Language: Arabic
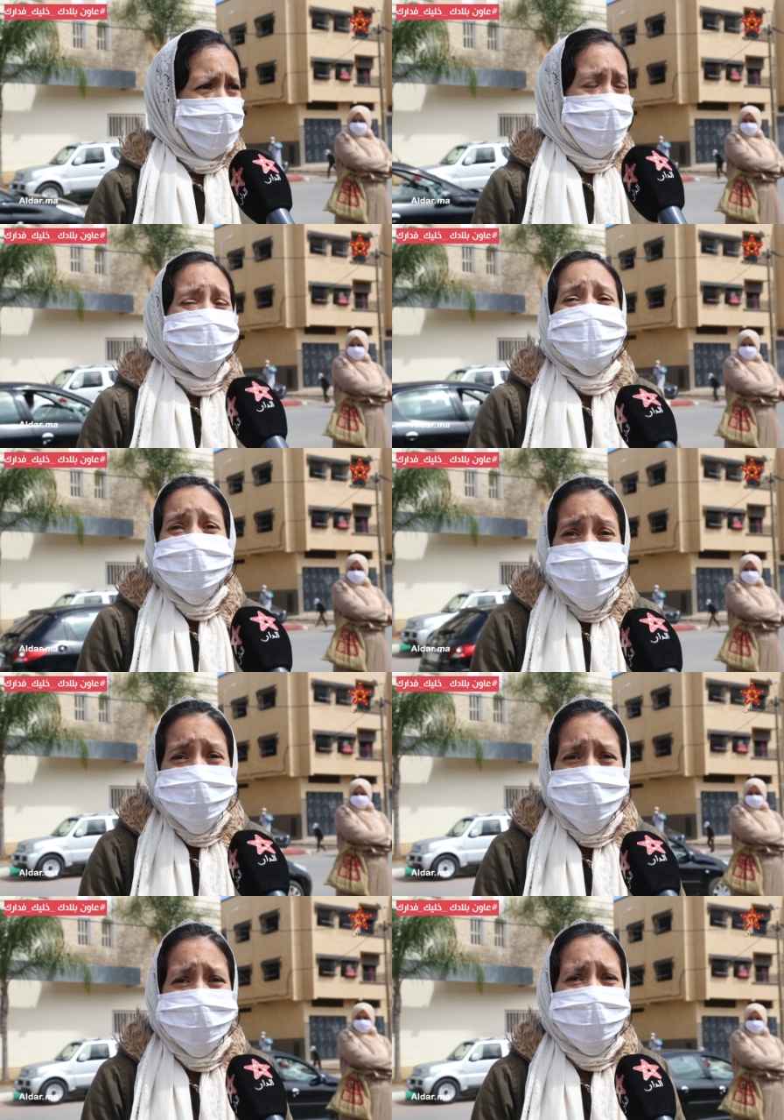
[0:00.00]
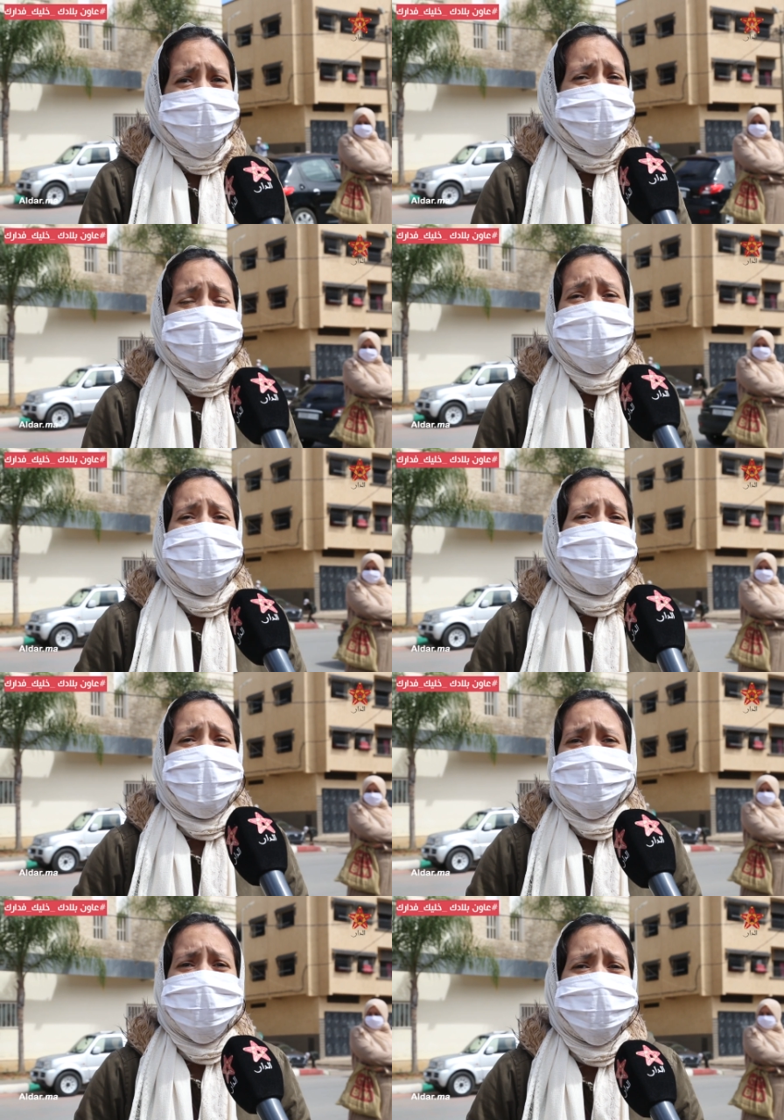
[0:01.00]
ما تقدرش ما تقدرش تشرح
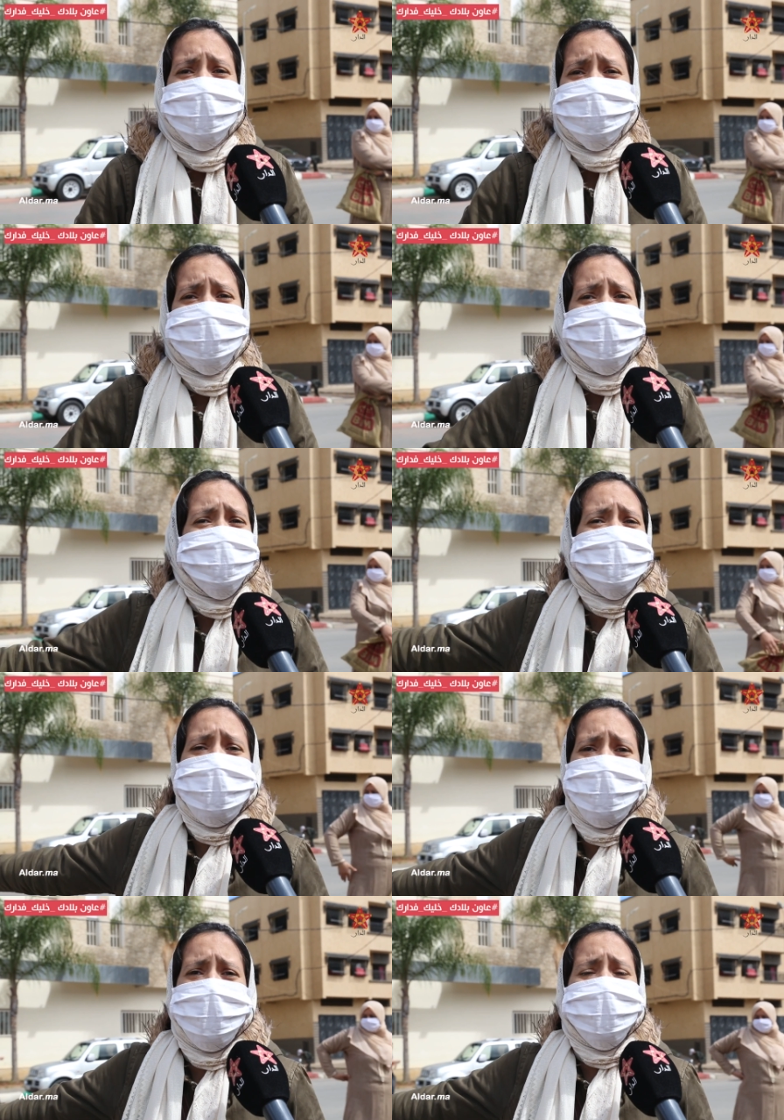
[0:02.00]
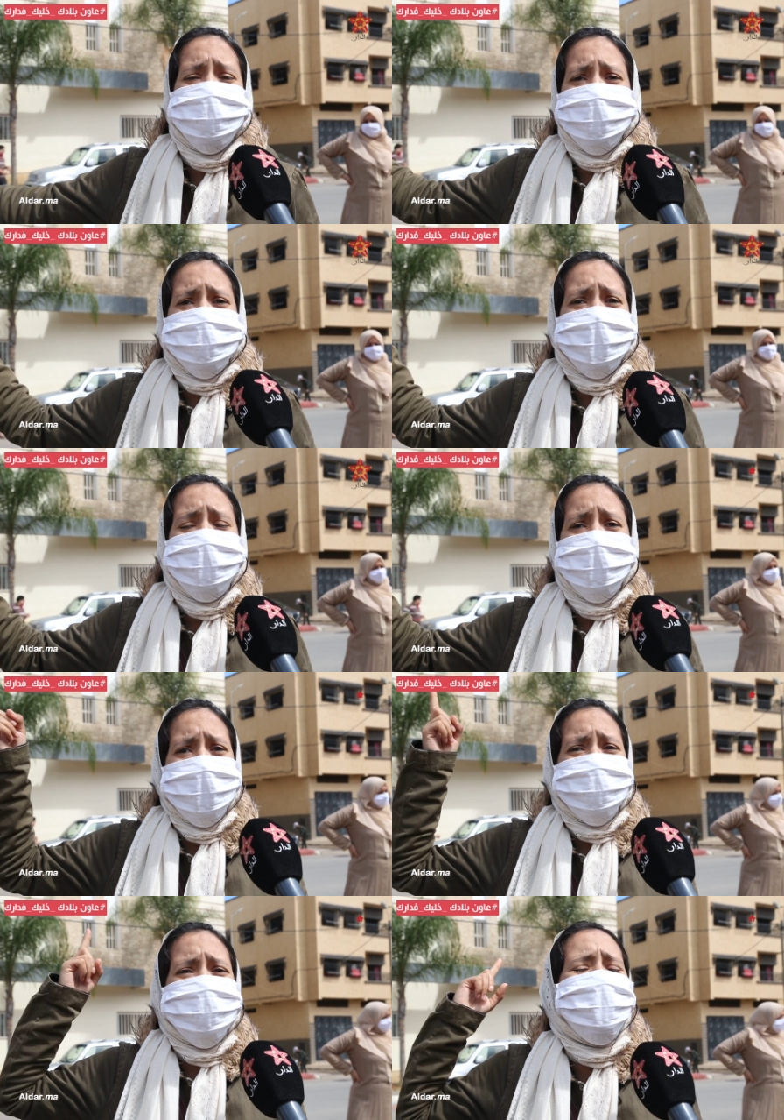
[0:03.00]
لولدها رياضيات ديال السابعه ولا ديال الثامنه
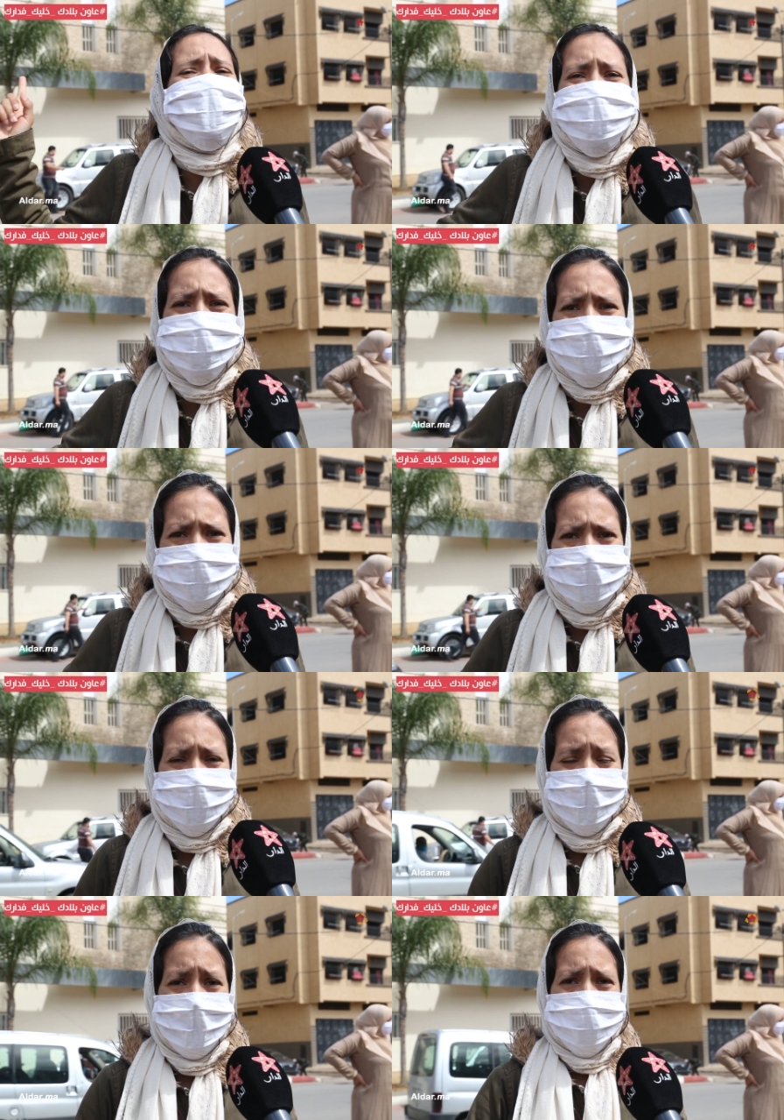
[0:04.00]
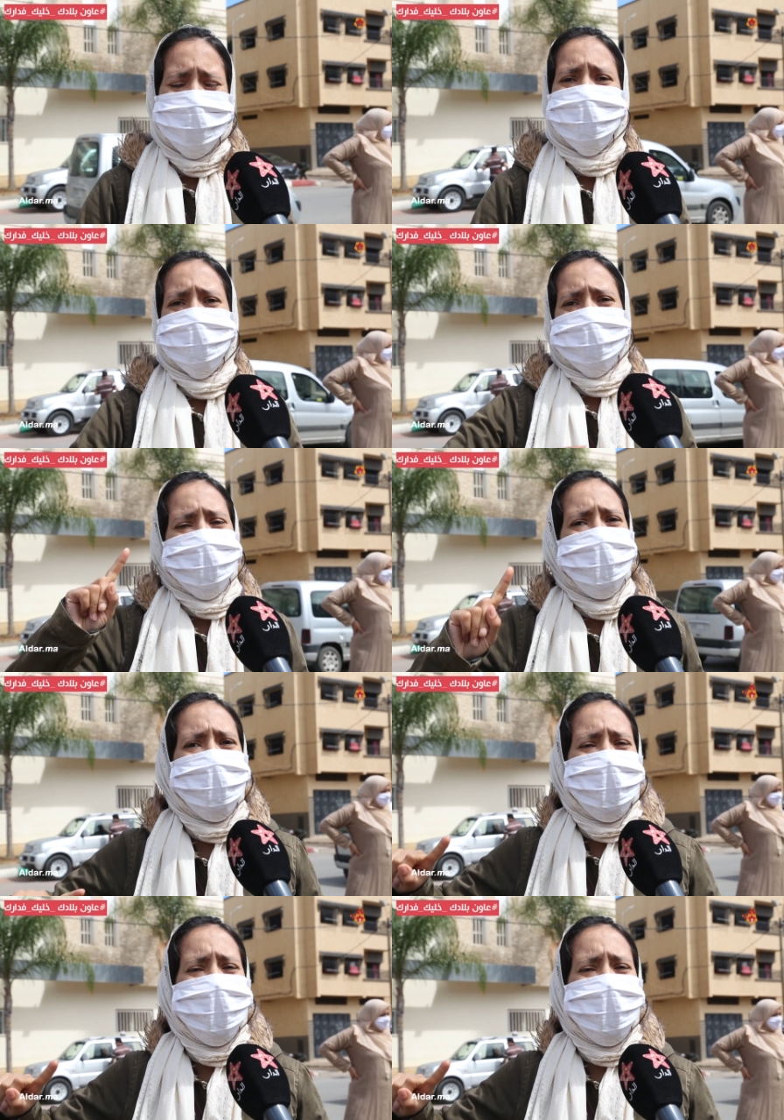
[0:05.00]
ولا حتى ديال الابتدائي ما تقدرش تشرح